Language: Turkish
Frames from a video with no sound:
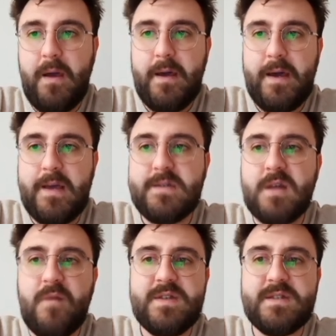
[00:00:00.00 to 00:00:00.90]

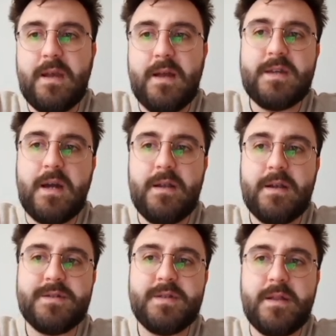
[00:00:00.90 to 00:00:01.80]
Esnaf ve zanaatkarlar
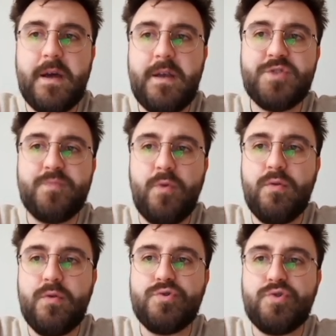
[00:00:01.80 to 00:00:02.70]
arasında dayanışma
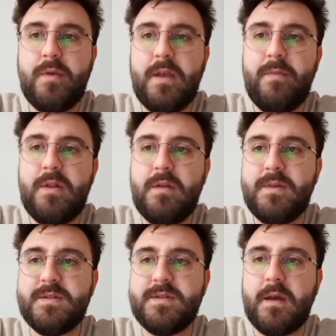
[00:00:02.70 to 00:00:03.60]
olduğunu söyleyebilir
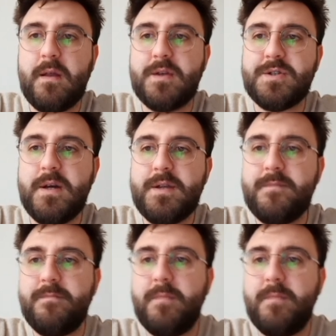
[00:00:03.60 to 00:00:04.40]
miyiz arkadaşlar?